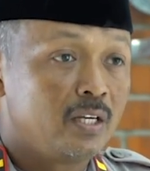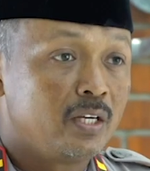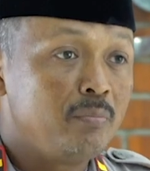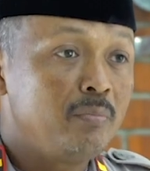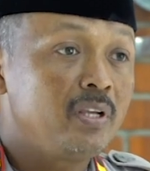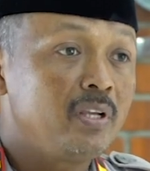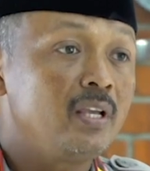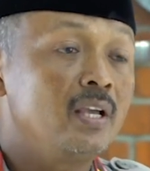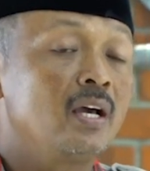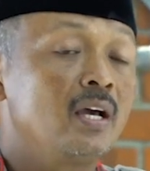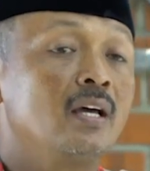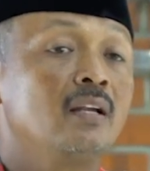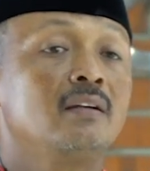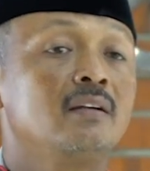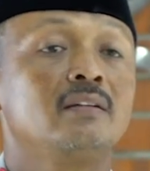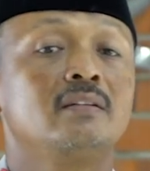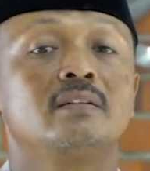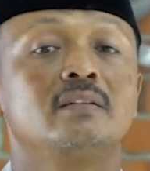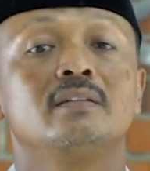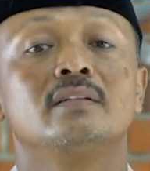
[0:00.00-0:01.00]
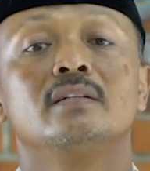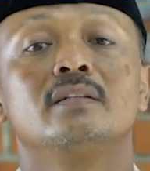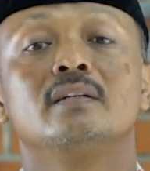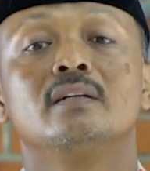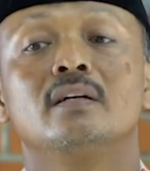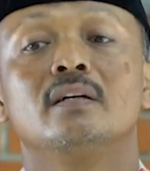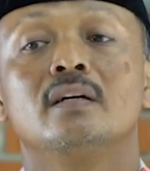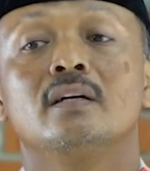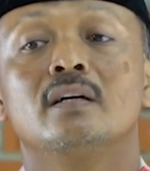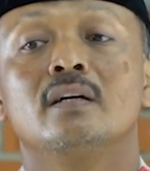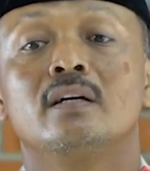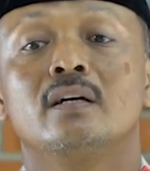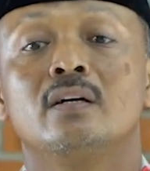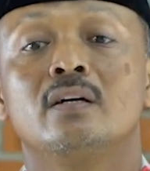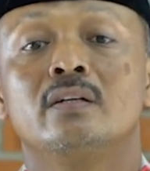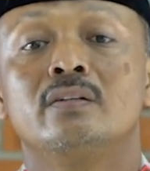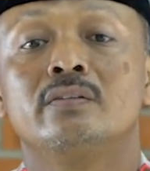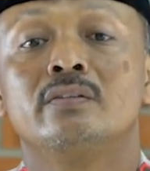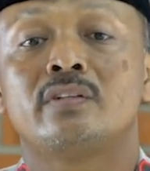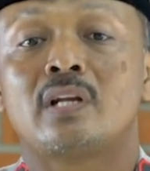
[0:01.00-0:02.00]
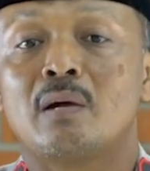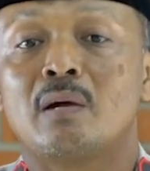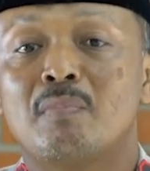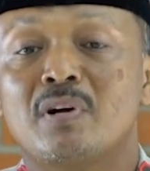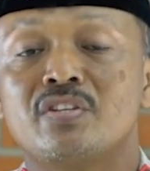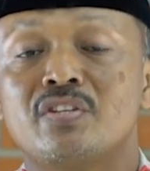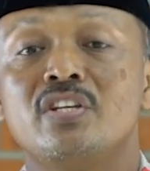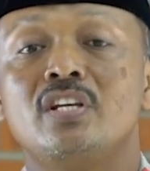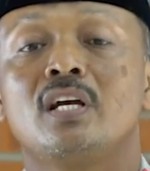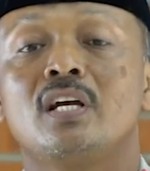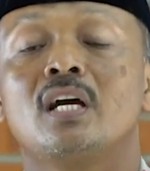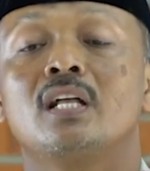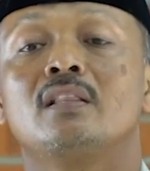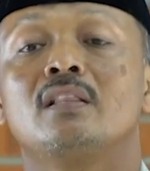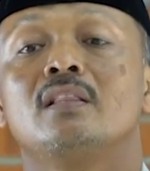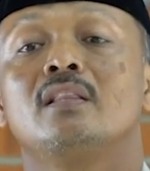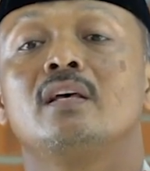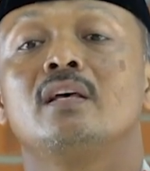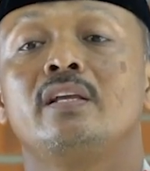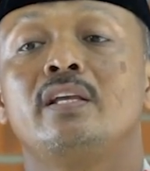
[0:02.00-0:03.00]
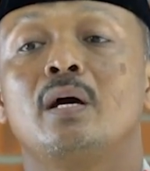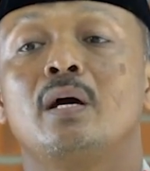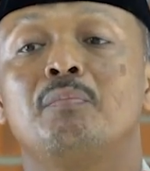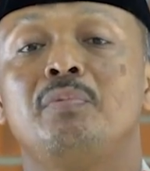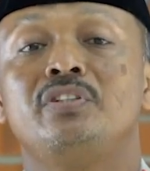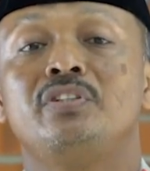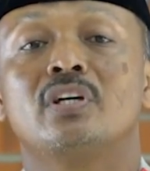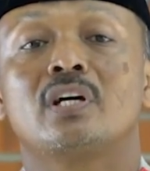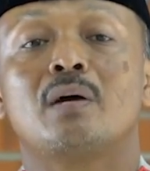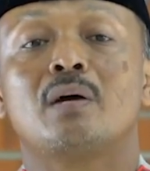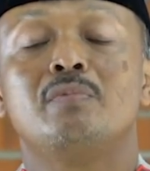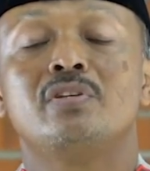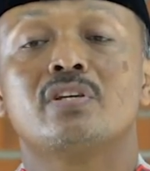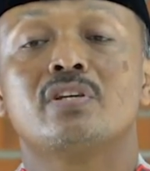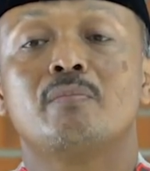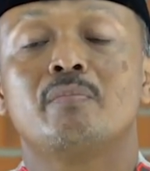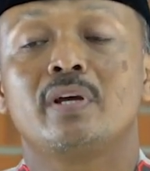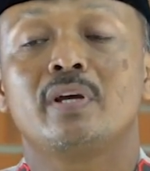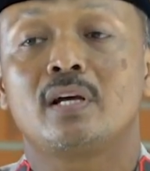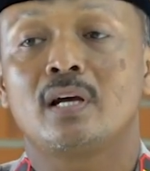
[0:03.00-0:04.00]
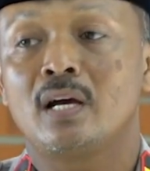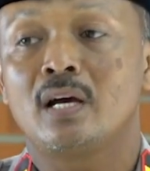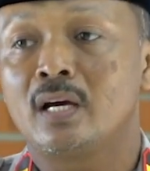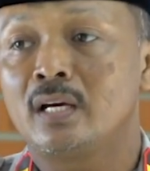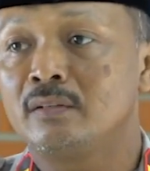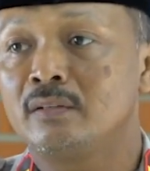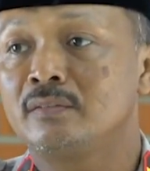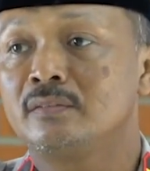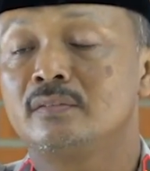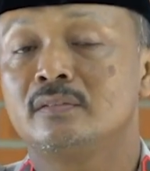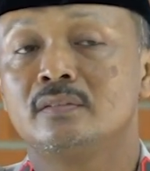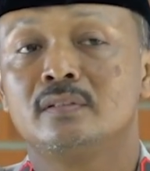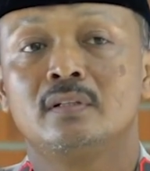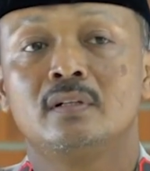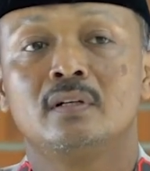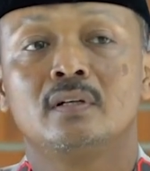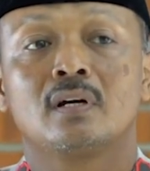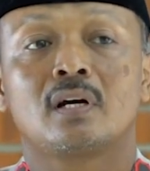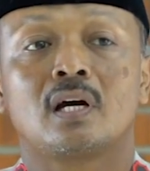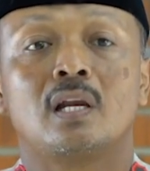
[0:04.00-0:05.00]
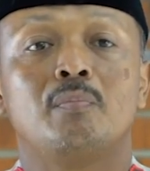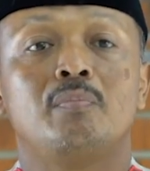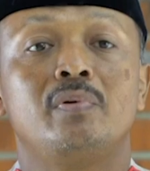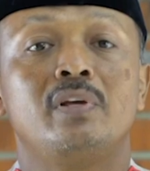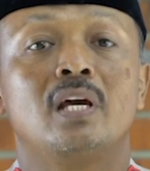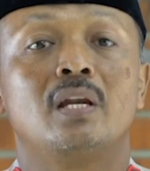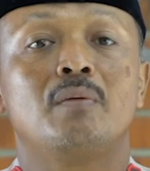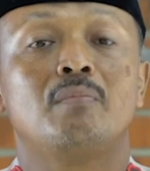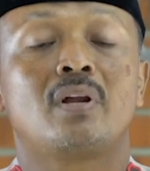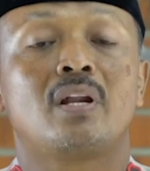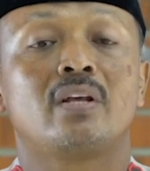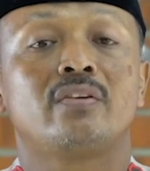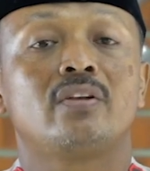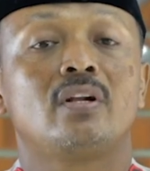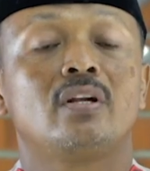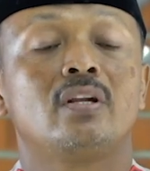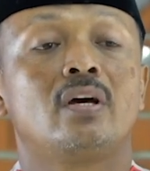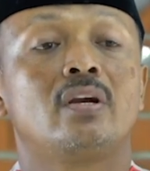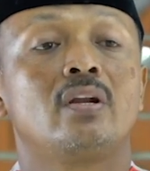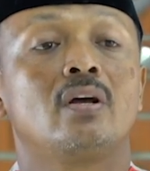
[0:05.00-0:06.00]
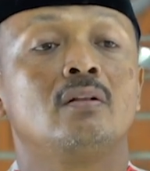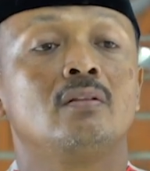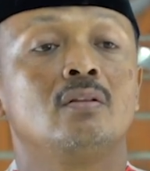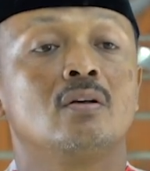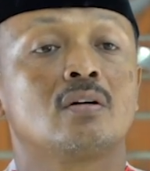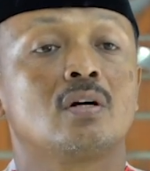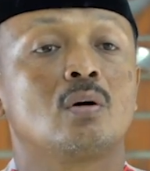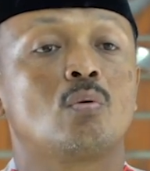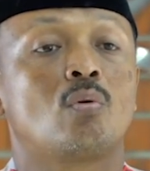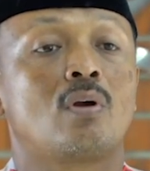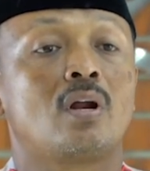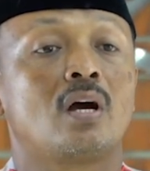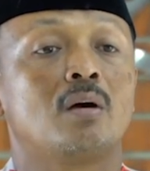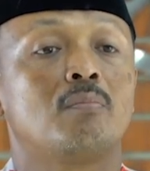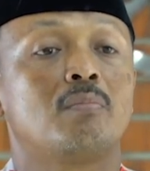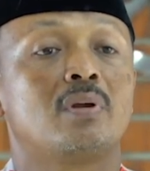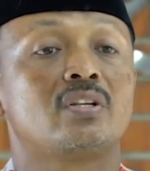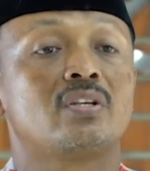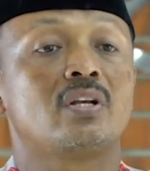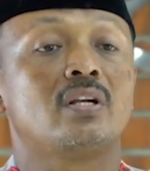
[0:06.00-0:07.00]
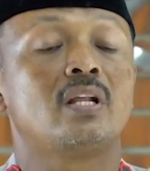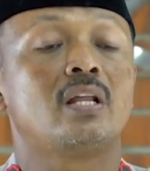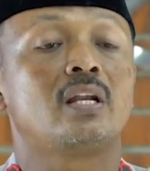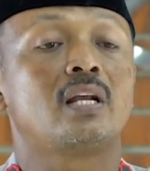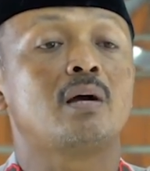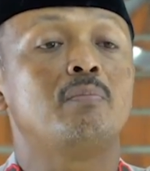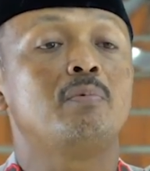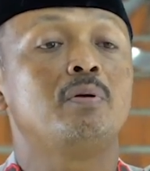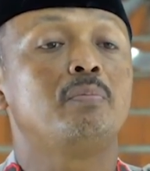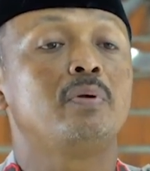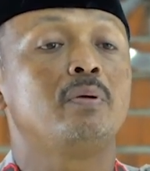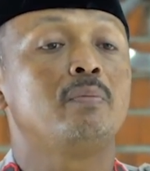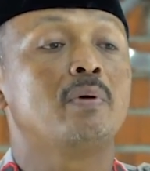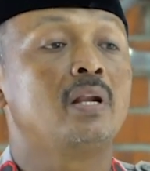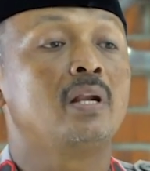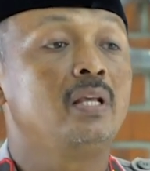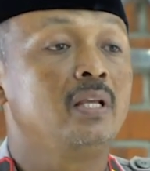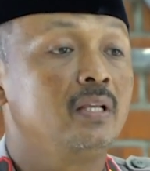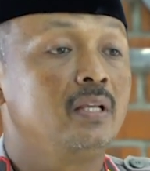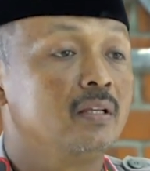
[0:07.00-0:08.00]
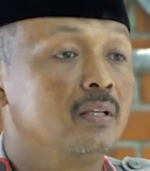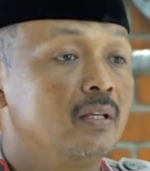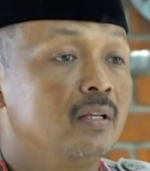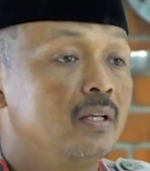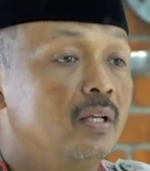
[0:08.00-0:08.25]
Demikian ceramah singkat yang bisa kami sampaikan. Kelebihan berasal dari Allah, kekurangan berasal dari kami pribadi.